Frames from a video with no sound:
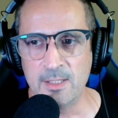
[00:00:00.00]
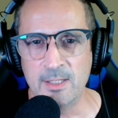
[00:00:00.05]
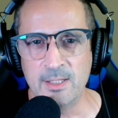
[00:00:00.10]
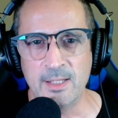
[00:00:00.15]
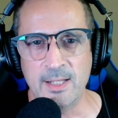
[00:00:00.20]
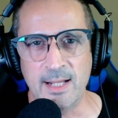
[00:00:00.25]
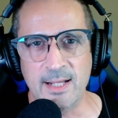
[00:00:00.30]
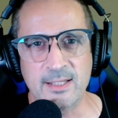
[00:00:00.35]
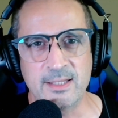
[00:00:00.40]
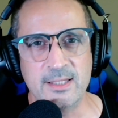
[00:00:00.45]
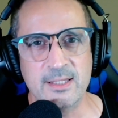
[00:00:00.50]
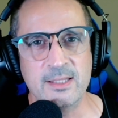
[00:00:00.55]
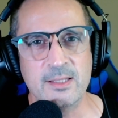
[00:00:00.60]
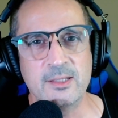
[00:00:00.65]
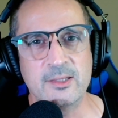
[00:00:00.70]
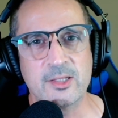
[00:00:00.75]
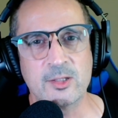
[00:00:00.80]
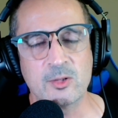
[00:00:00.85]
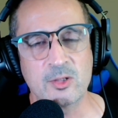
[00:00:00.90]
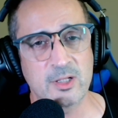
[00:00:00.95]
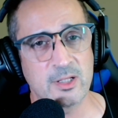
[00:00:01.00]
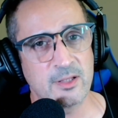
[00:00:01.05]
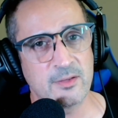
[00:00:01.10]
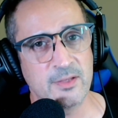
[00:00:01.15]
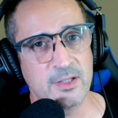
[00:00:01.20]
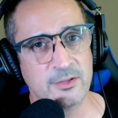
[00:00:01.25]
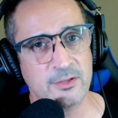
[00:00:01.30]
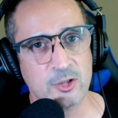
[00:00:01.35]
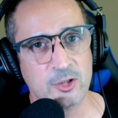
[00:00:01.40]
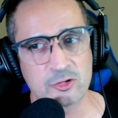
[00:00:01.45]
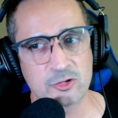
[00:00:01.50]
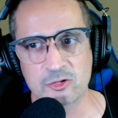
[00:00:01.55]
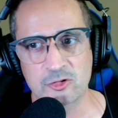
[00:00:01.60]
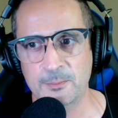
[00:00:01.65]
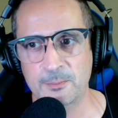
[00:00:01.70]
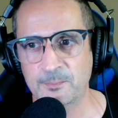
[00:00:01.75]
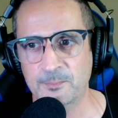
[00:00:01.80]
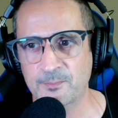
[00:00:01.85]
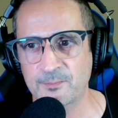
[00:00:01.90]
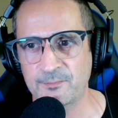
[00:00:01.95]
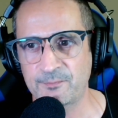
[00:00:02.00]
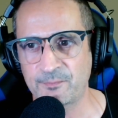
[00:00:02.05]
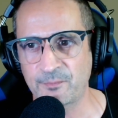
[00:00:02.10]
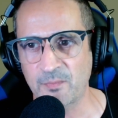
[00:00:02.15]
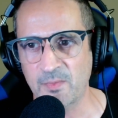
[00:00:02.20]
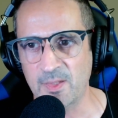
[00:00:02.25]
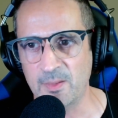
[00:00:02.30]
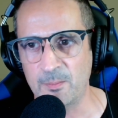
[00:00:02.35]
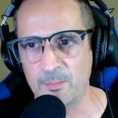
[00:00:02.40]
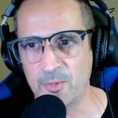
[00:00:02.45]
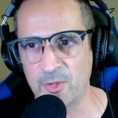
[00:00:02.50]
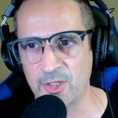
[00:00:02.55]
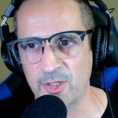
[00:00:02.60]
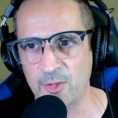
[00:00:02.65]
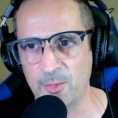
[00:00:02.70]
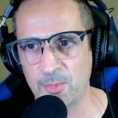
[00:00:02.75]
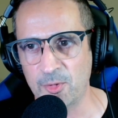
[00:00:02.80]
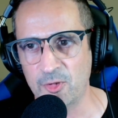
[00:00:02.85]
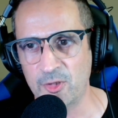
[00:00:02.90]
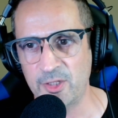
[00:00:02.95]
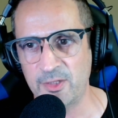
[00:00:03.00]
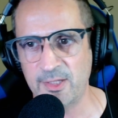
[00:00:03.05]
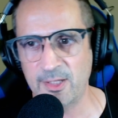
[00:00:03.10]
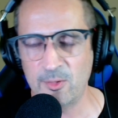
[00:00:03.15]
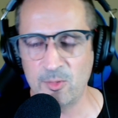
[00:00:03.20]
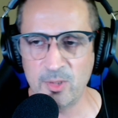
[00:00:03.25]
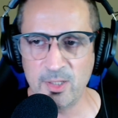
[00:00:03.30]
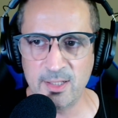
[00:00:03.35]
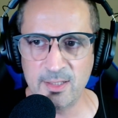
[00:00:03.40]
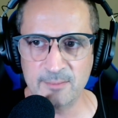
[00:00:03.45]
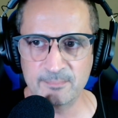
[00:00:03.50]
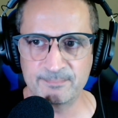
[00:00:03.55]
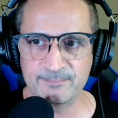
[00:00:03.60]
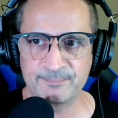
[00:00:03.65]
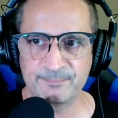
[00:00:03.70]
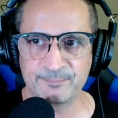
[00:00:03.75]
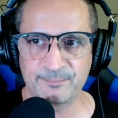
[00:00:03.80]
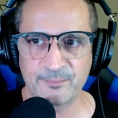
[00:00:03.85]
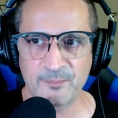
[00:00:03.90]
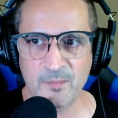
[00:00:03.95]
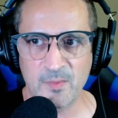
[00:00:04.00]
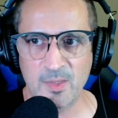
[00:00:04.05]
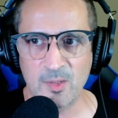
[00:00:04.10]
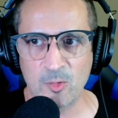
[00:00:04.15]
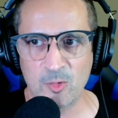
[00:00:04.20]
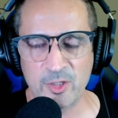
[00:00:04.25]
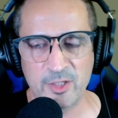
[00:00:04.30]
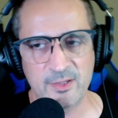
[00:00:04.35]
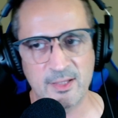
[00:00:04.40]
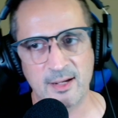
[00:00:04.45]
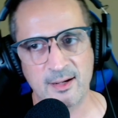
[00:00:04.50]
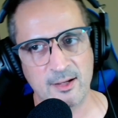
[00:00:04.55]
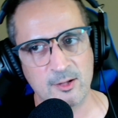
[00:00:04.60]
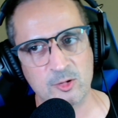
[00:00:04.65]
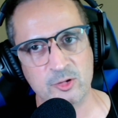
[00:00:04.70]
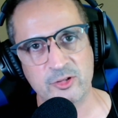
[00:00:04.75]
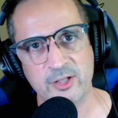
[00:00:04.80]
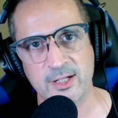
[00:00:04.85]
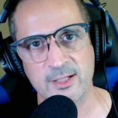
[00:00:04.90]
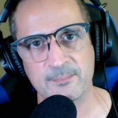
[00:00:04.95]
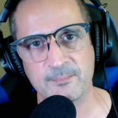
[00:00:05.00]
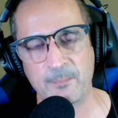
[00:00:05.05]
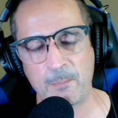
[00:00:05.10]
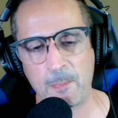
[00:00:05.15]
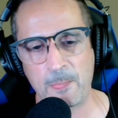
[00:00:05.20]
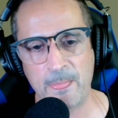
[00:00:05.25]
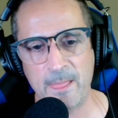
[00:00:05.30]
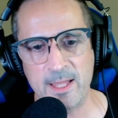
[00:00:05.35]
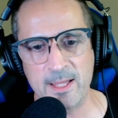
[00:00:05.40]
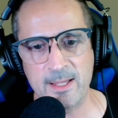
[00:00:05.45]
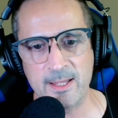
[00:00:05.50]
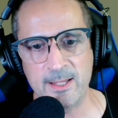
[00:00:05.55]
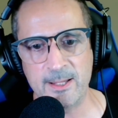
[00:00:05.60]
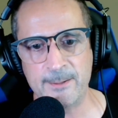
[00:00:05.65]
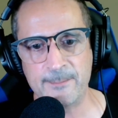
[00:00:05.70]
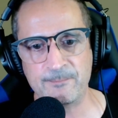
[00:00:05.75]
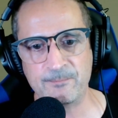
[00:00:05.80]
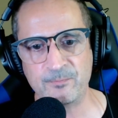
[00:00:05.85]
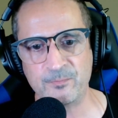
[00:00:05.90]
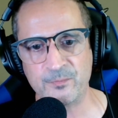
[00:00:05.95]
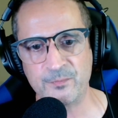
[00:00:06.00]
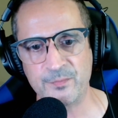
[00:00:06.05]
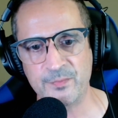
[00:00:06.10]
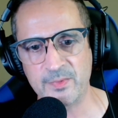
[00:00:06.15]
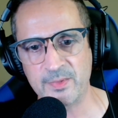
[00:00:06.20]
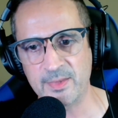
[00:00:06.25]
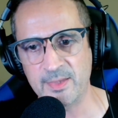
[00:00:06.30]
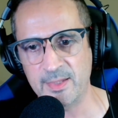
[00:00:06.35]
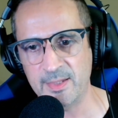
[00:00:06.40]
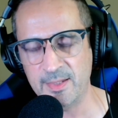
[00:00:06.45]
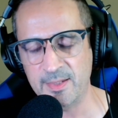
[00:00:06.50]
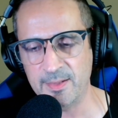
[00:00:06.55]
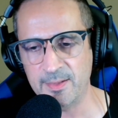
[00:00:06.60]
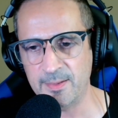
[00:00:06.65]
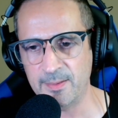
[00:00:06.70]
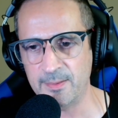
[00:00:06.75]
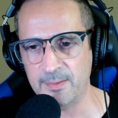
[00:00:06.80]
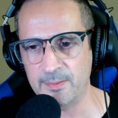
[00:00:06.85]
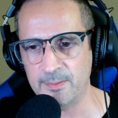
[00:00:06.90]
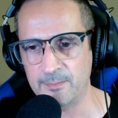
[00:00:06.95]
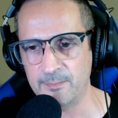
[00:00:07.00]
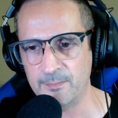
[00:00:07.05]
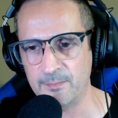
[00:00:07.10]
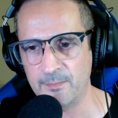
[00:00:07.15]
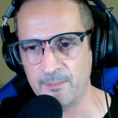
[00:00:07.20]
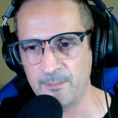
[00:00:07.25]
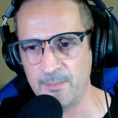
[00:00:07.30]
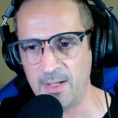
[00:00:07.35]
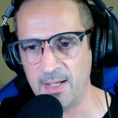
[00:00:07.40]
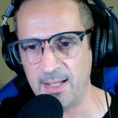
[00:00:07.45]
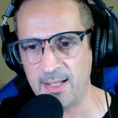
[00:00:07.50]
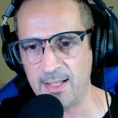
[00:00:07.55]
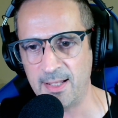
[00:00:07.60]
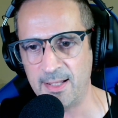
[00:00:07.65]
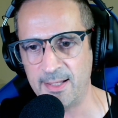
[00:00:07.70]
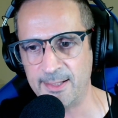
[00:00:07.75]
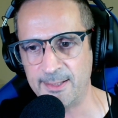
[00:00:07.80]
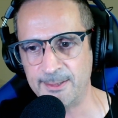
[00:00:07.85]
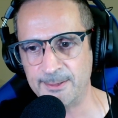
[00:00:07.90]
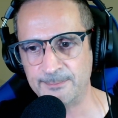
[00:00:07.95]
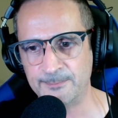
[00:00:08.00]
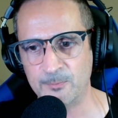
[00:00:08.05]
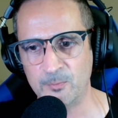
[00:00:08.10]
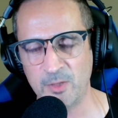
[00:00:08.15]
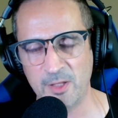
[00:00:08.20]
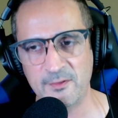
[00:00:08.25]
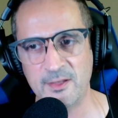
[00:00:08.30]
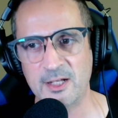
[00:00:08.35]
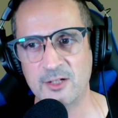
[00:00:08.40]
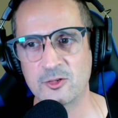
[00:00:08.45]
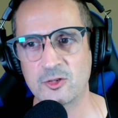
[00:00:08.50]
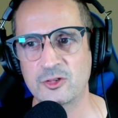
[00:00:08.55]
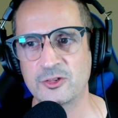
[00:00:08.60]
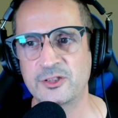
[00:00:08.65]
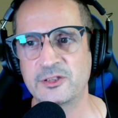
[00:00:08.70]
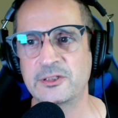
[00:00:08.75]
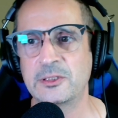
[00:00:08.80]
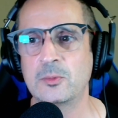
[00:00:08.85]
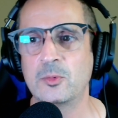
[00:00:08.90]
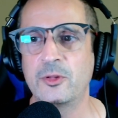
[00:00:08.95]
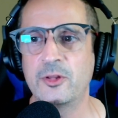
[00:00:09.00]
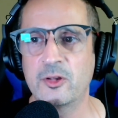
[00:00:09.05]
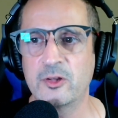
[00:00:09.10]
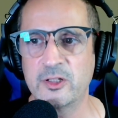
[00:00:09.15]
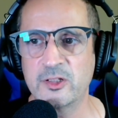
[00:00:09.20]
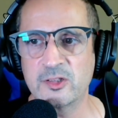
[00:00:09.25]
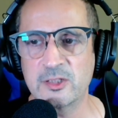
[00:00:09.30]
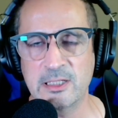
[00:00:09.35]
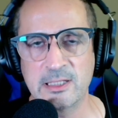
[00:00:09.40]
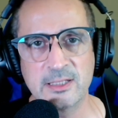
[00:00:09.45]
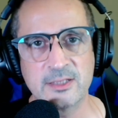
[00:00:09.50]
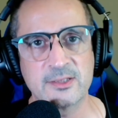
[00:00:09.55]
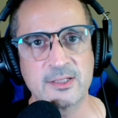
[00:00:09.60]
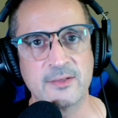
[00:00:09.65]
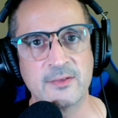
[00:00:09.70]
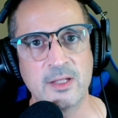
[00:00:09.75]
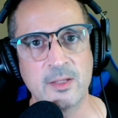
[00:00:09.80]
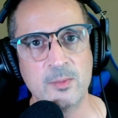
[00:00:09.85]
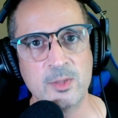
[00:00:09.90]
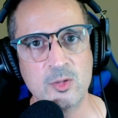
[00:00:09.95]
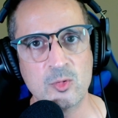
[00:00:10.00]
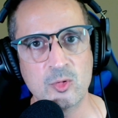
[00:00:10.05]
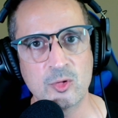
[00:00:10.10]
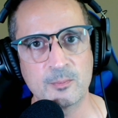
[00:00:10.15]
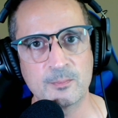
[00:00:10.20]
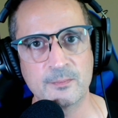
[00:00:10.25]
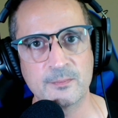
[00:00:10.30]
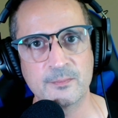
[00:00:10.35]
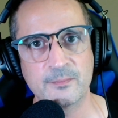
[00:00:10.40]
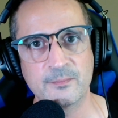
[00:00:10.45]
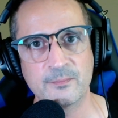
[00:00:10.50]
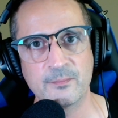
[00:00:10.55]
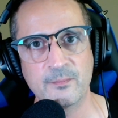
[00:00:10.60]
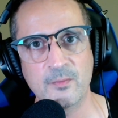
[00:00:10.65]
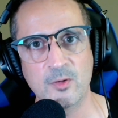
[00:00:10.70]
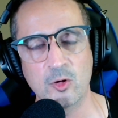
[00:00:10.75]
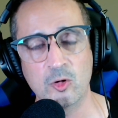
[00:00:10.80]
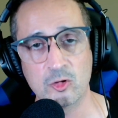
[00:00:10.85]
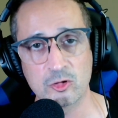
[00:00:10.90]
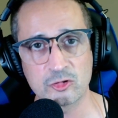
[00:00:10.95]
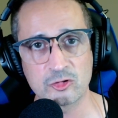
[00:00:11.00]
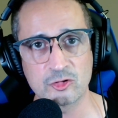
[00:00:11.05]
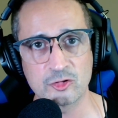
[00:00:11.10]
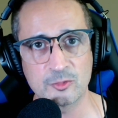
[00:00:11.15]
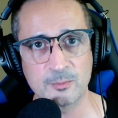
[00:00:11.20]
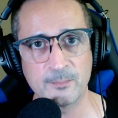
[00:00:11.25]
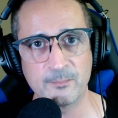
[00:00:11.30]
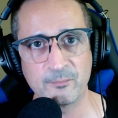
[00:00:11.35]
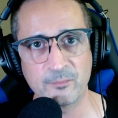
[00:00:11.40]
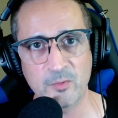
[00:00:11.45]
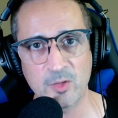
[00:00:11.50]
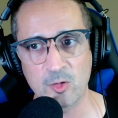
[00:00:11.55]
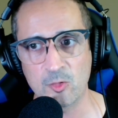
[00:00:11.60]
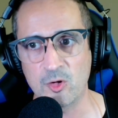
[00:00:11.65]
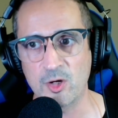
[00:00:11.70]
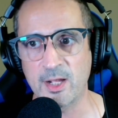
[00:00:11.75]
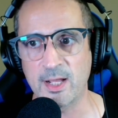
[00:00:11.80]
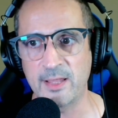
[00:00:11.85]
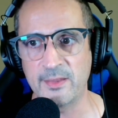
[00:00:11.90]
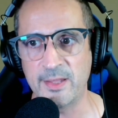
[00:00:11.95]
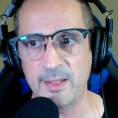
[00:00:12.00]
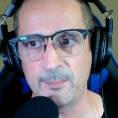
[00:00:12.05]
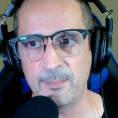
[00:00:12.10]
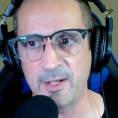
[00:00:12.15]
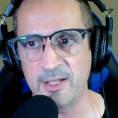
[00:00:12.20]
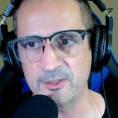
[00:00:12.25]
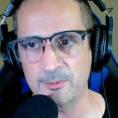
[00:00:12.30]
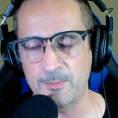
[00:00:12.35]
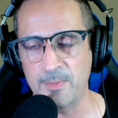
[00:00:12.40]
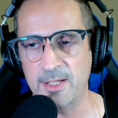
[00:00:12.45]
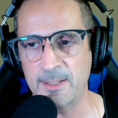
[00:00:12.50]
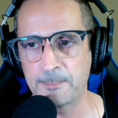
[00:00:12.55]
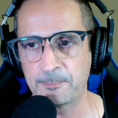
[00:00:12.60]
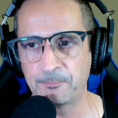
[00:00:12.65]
Aquí tengo que decir dos, porque no puedo quitar una o quitar la otra. Em, una de las dos distribuciones es Endeavour OS con KDE Plasma.